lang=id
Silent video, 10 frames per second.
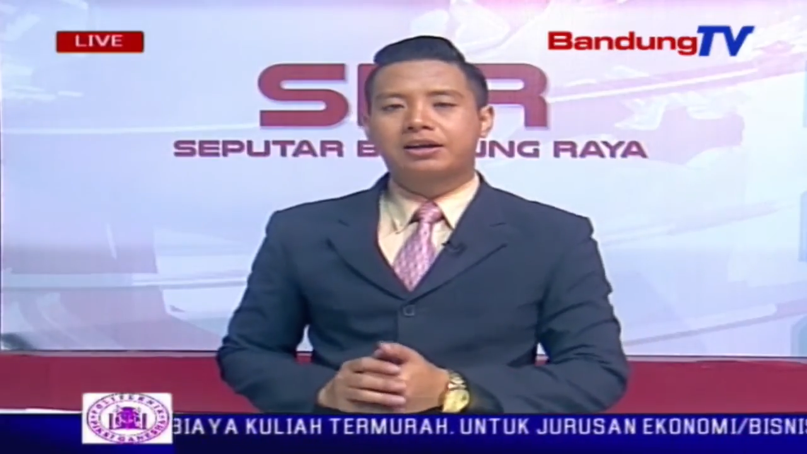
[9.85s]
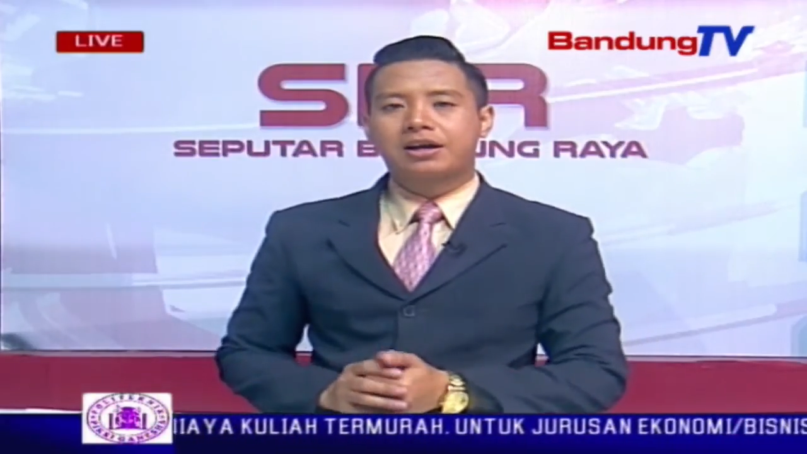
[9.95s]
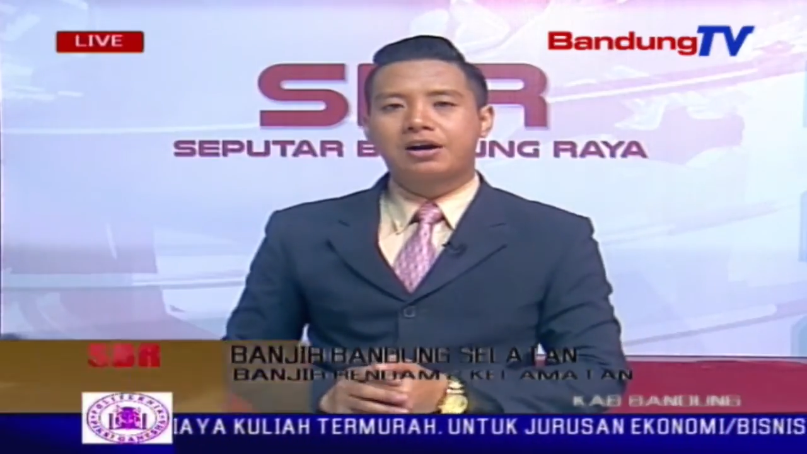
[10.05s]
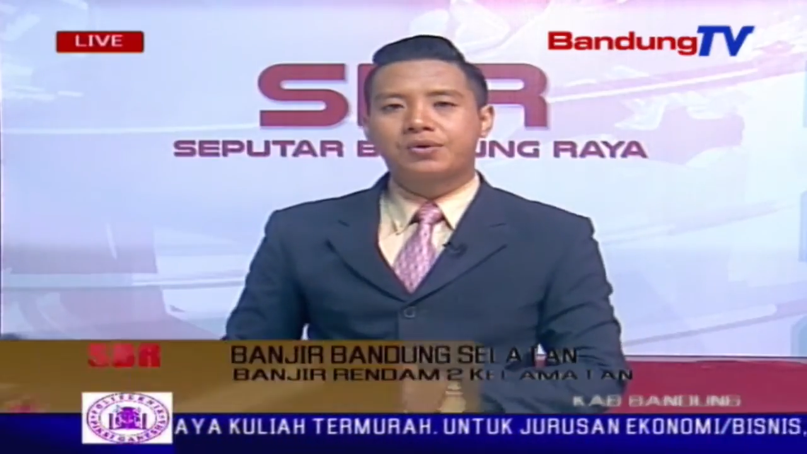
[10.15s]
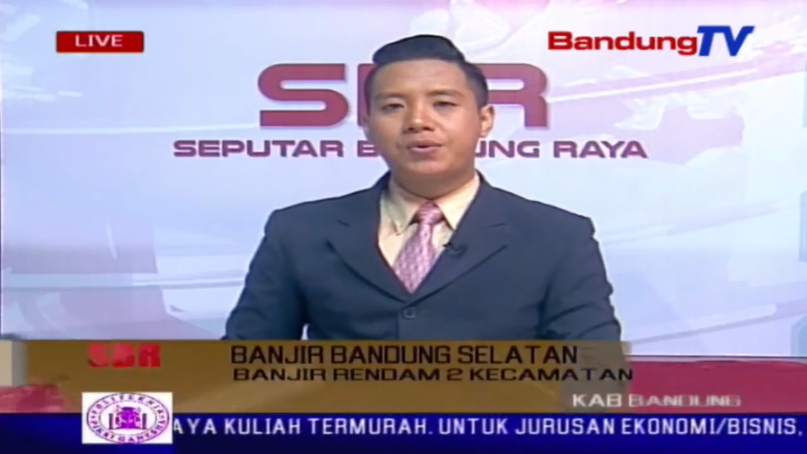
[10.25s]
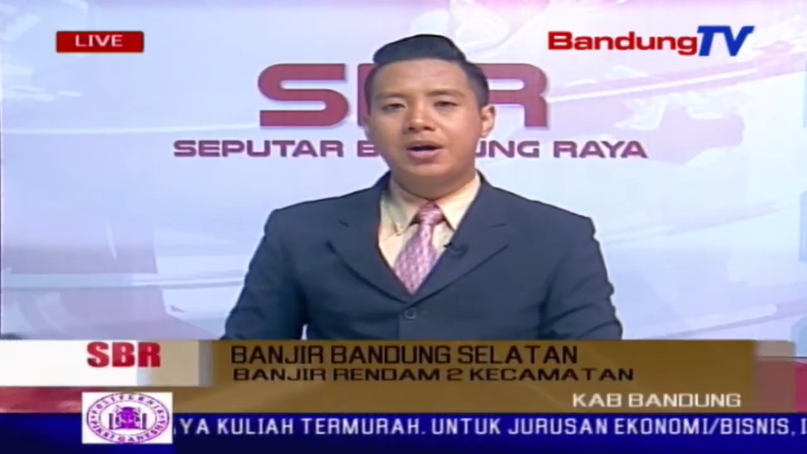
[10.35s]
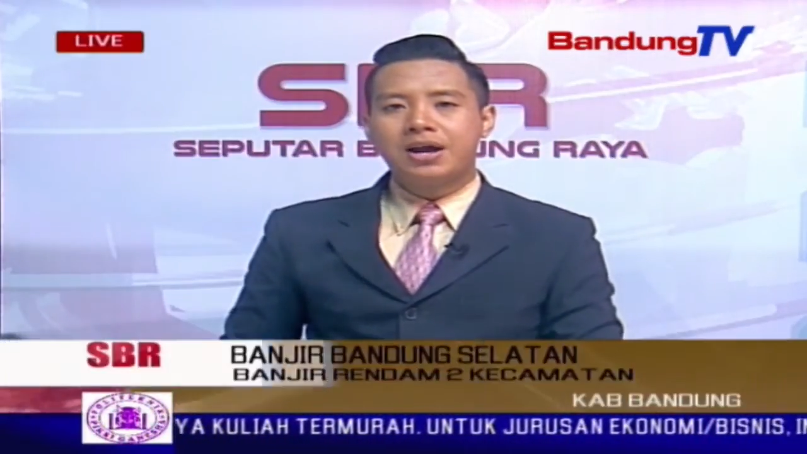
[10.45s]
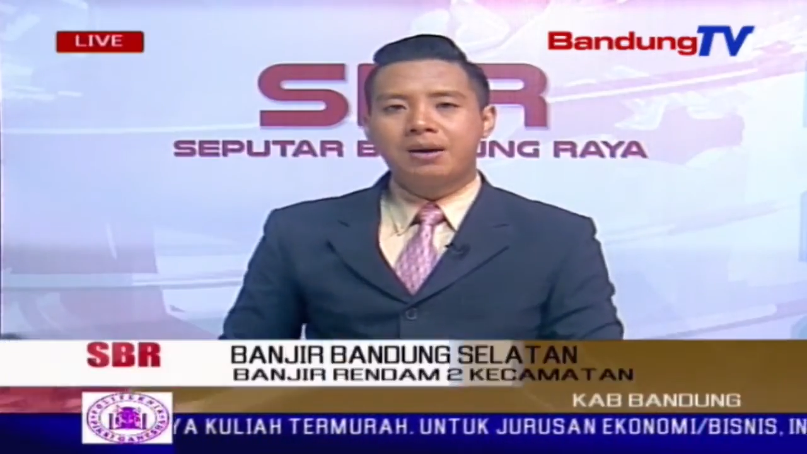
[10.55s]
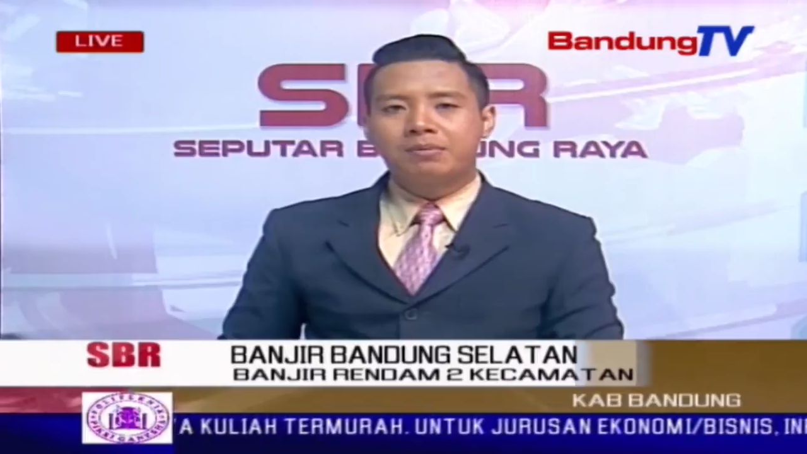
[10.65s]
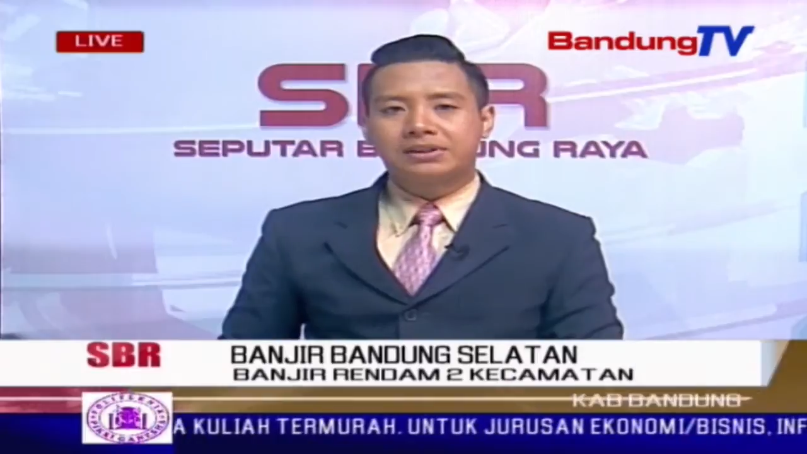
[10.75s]
terganggu
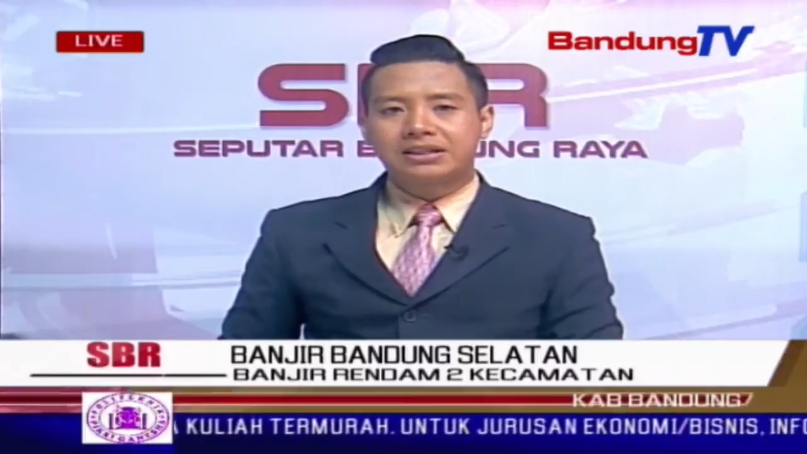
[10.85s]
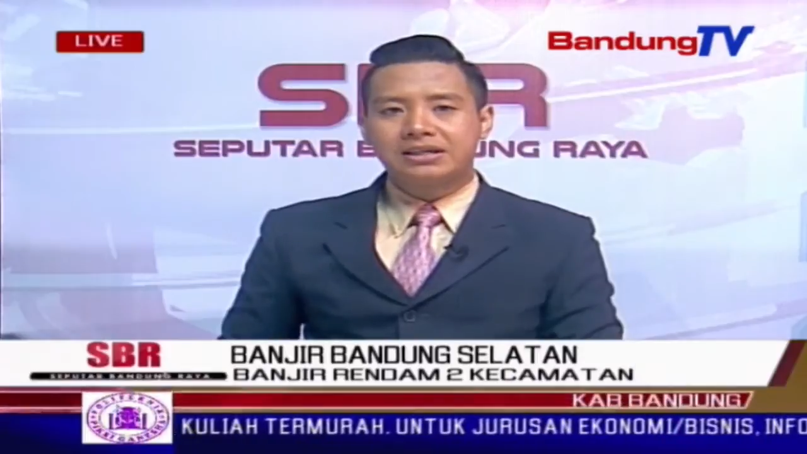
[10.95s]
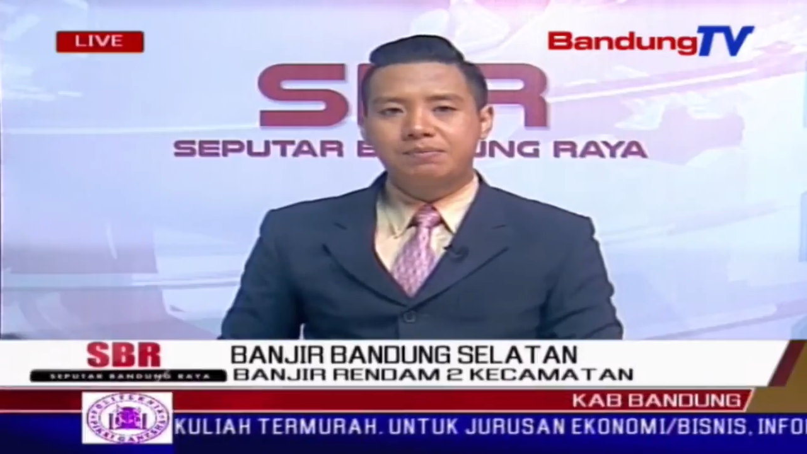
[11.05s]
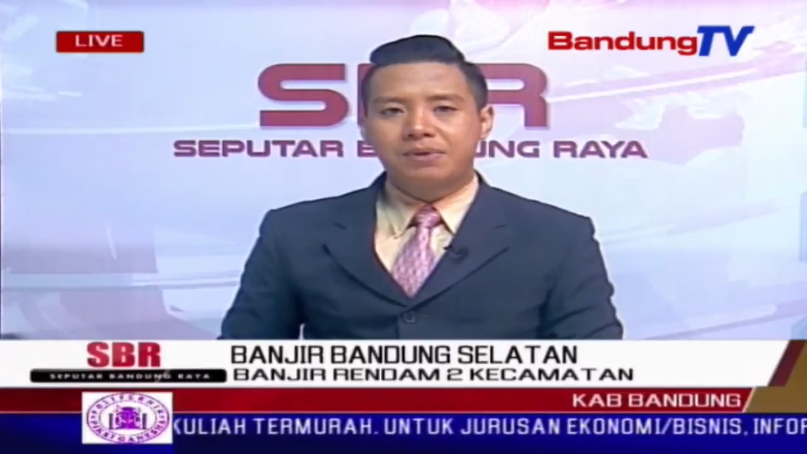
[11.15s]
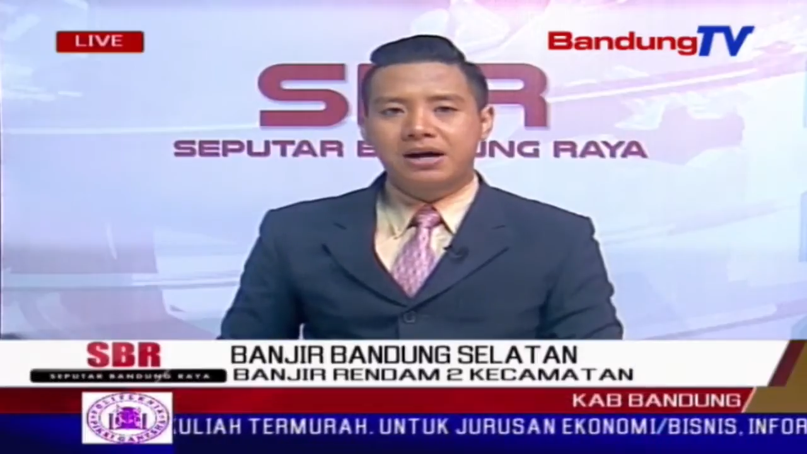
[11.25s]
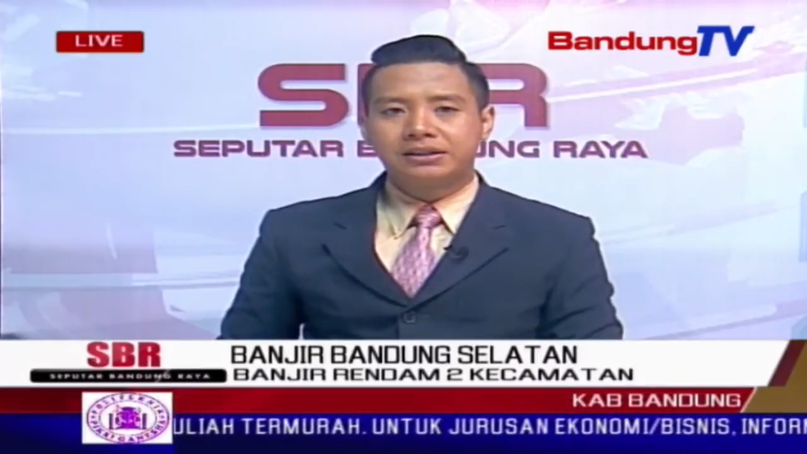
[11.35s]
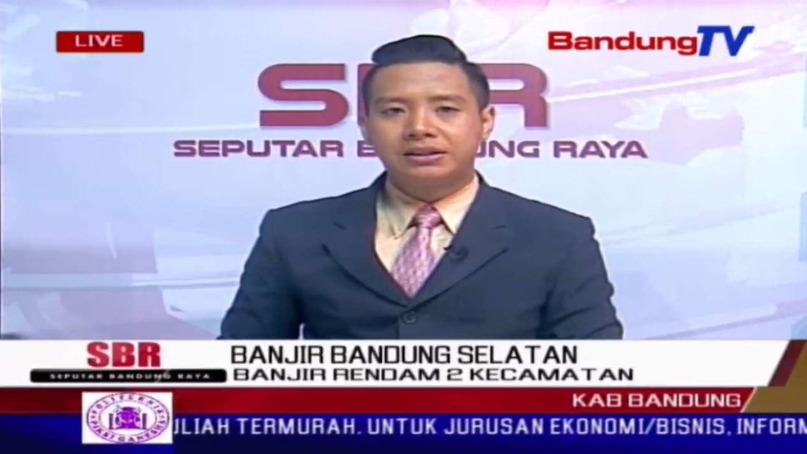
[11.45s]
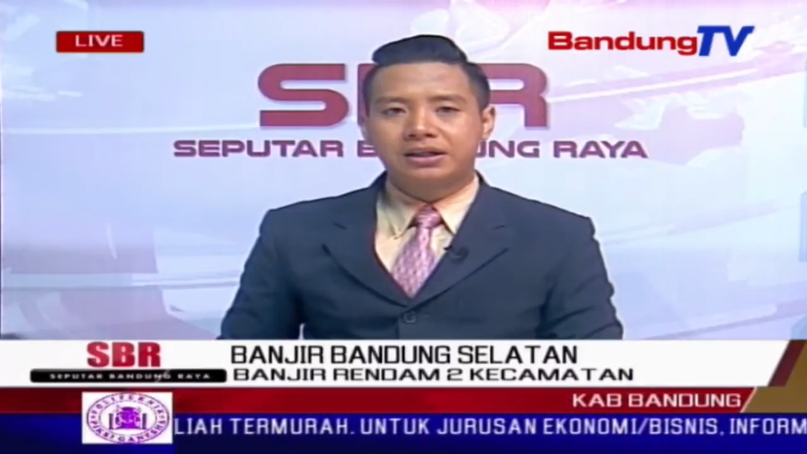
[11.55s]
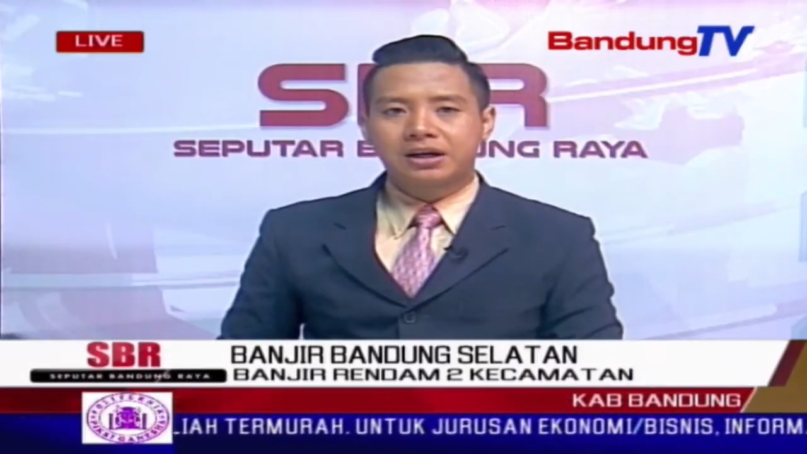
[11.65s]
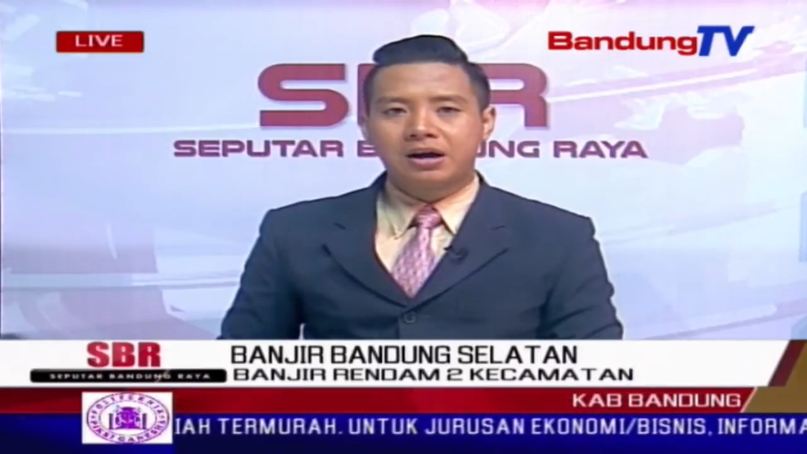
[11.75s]
meski
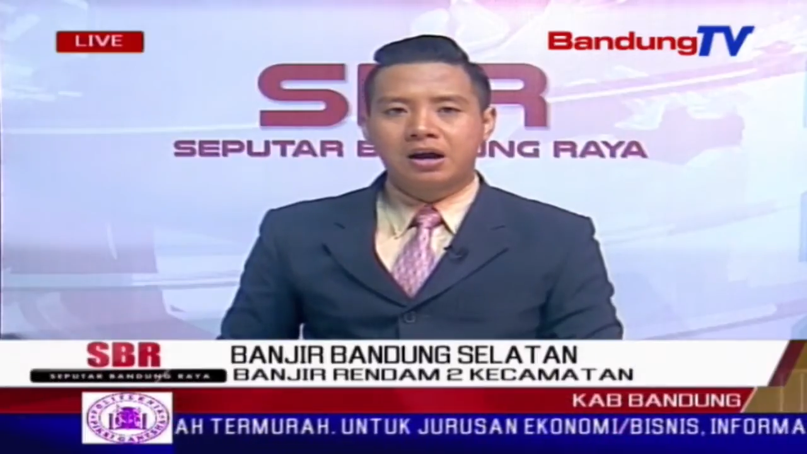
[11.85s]
banjir